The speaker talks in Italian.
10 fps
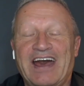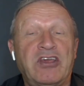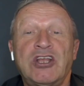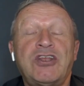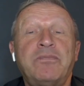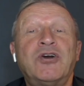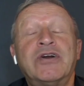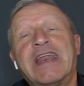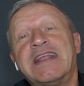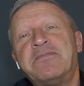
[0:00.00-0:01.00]
A Videotop
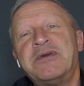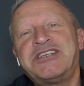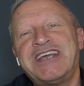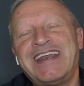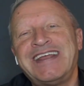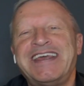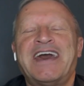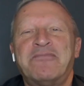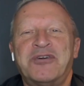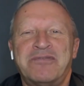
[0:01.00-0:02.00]
con grande piacere
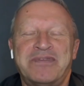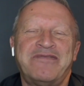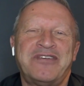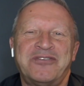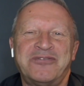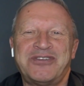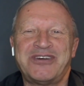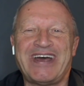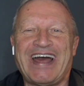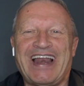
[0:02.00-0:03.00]
diamo il
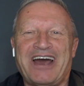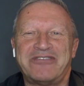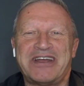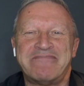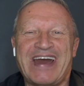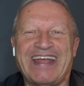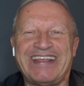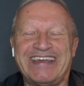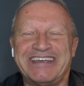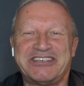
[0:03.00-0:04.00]
benvenuto a Laura
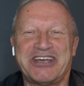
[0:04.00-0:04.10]
Magni.